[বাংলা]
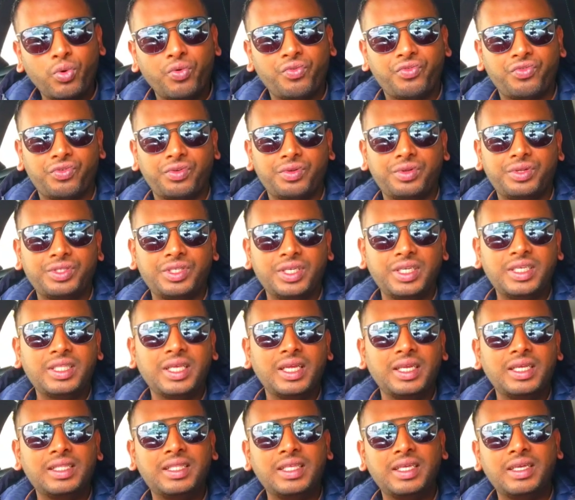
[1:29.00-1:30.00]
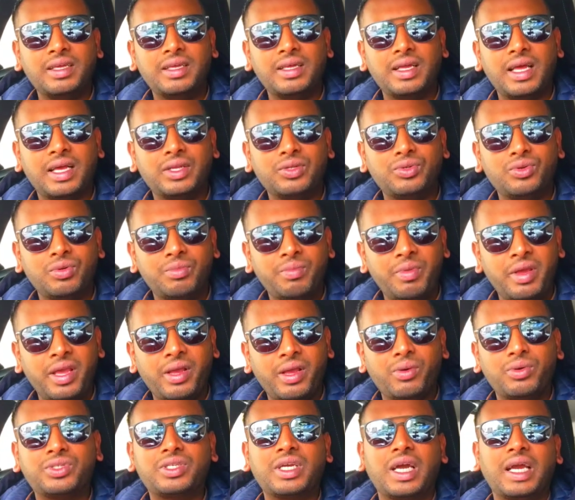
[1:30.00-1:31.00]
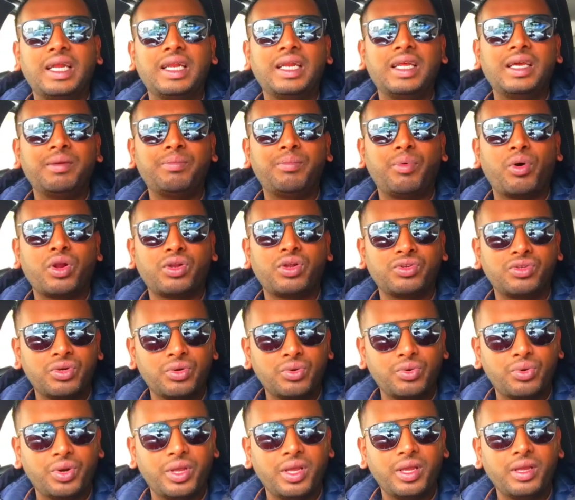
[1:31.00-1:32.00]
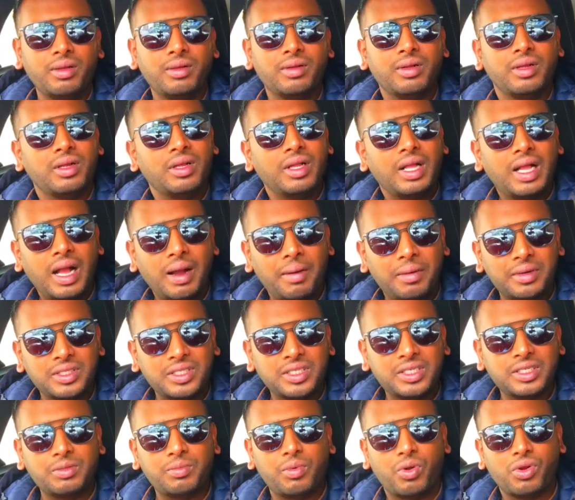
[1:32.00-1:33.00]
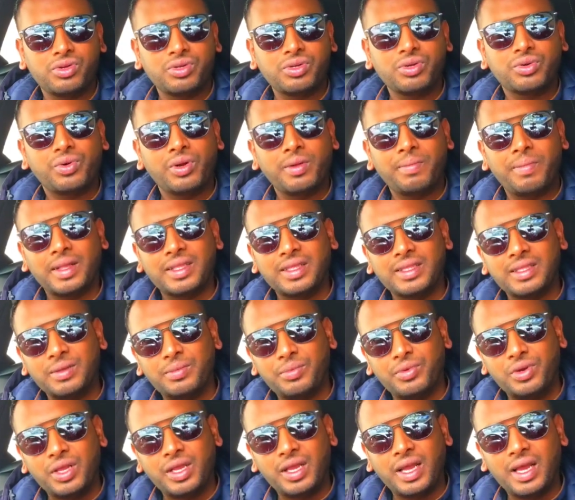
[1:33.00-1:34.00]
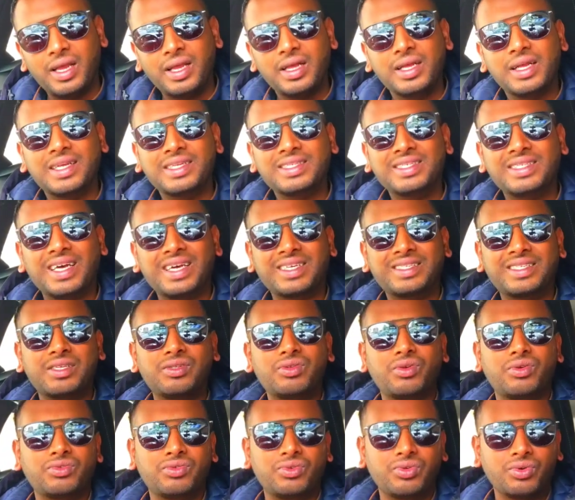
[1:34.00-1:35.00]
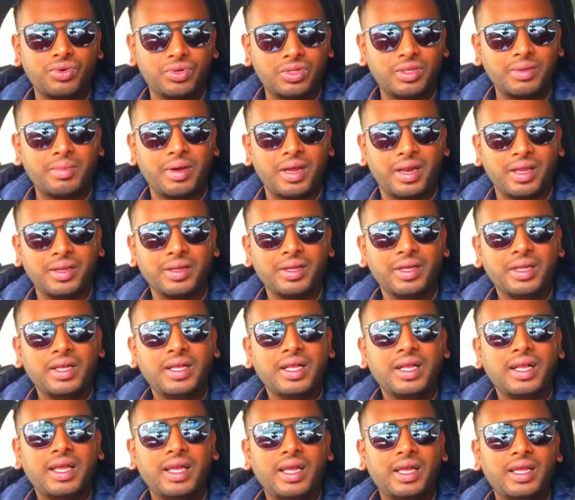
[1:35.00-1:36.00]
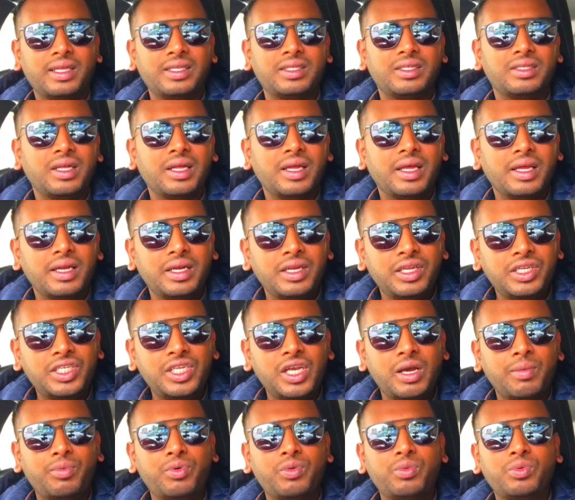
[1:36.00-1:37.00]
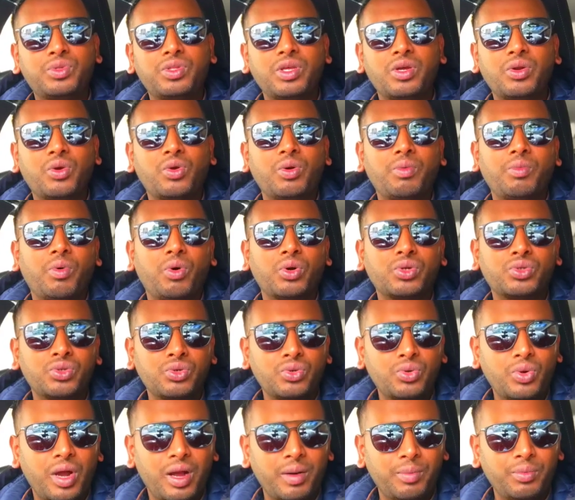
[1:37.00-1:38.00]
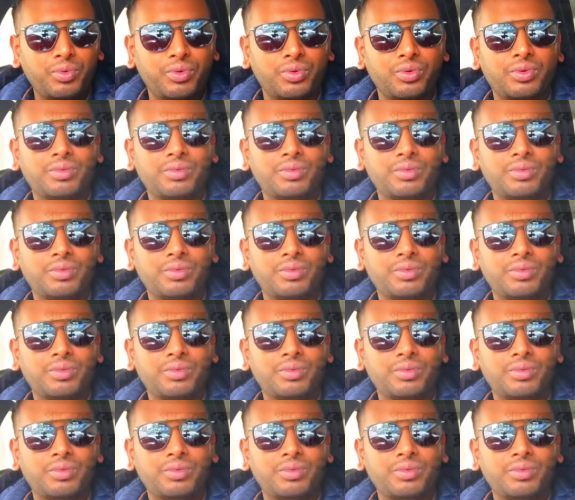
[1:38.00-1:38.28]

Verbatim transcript: প্রুফ যে ইতালিতে একজন মেয়েও চাইলে পড়াশোনা করে আমাদের সাথে পড়াশোনা করে পাতেন্তে পরীক্ষায় সাকসেস অর্জন করতে পারে নিশি আপুর মতো এরকম অসংখ্য আপু